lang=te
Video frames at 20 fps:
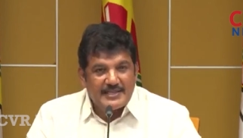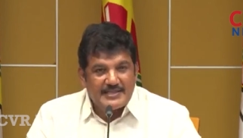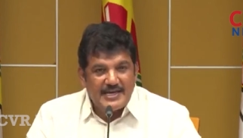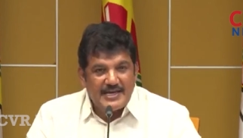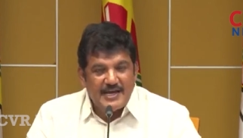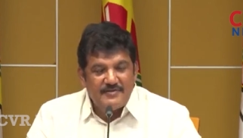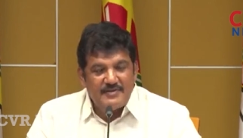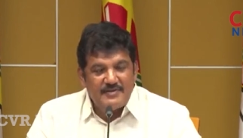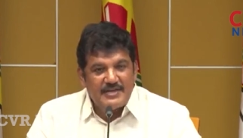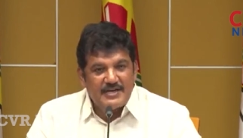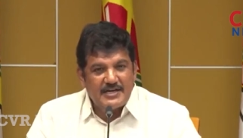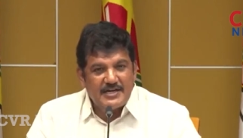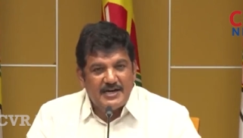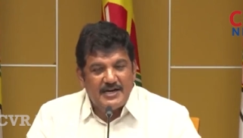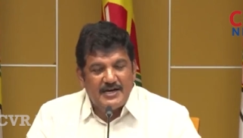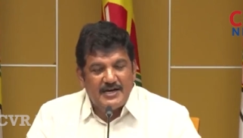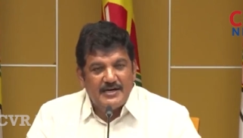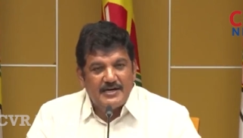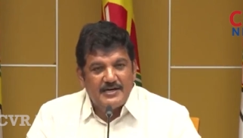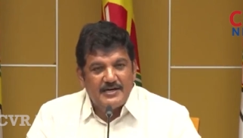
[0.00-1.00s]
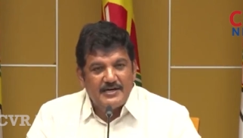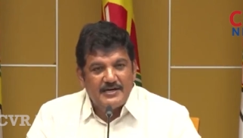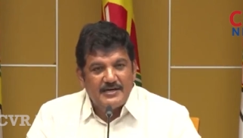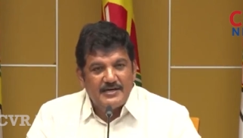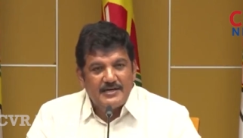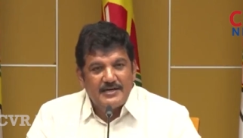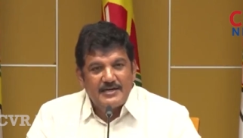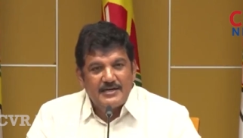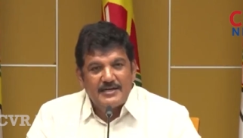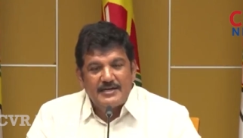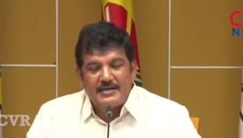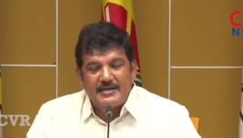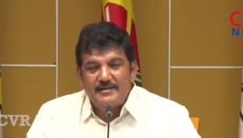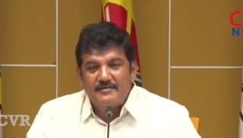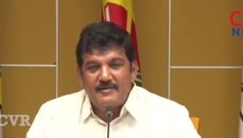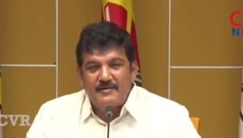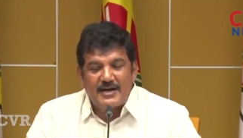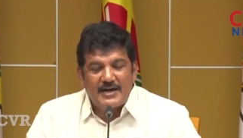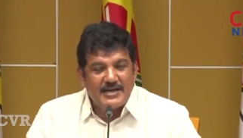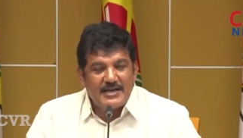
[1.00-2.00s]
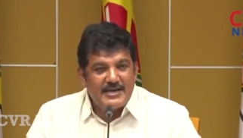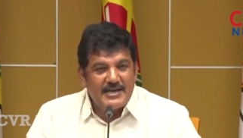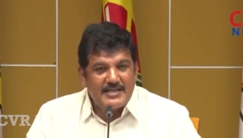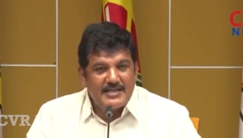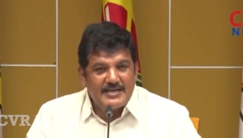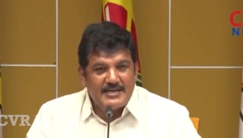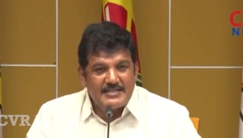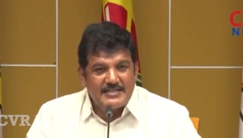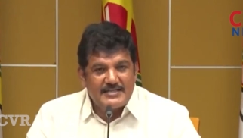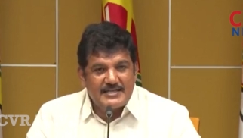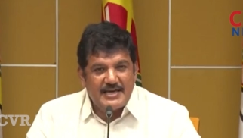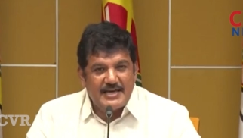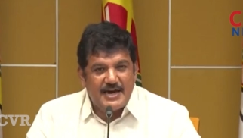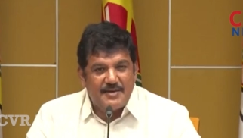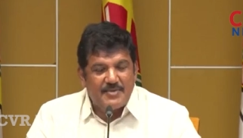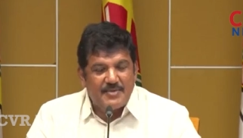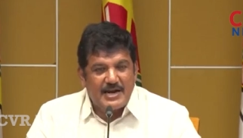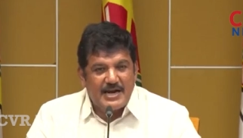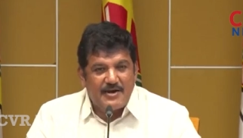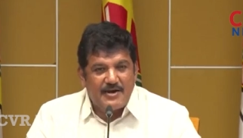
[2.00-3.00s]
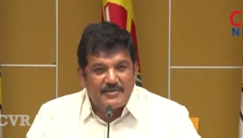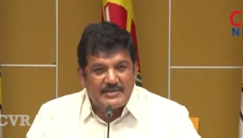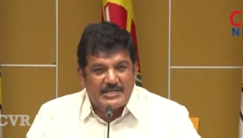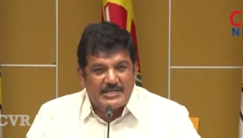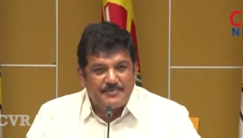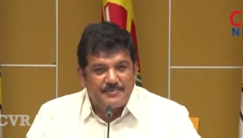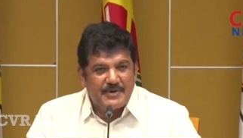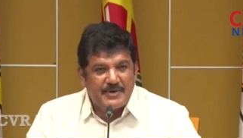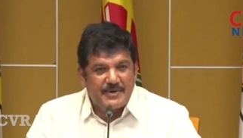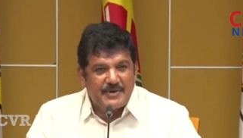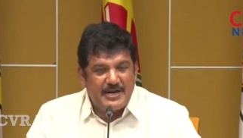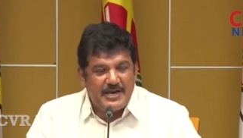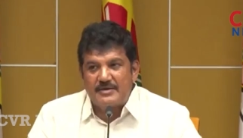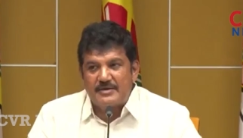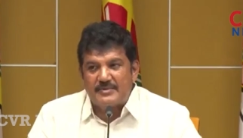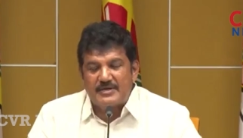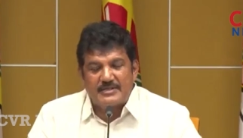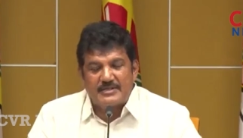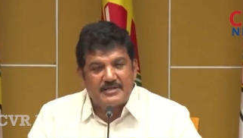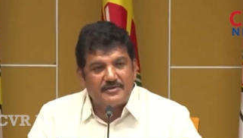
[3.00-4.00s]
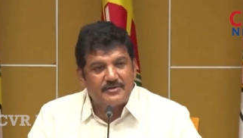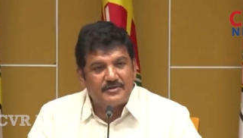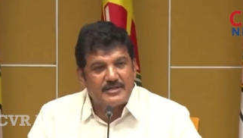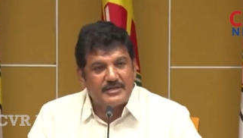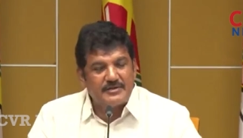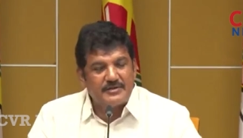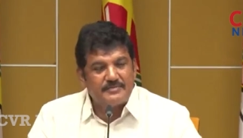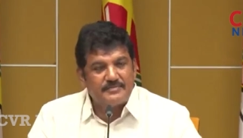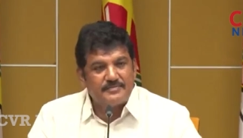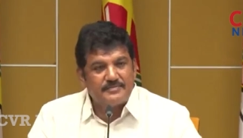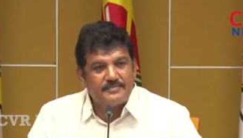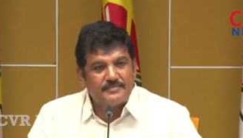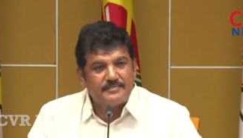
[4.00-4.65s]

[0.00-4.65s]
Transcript: అదేవిధంగా ఇవాళ ఏదైతే అమరావతి బయటపడతా ఉన్నాయి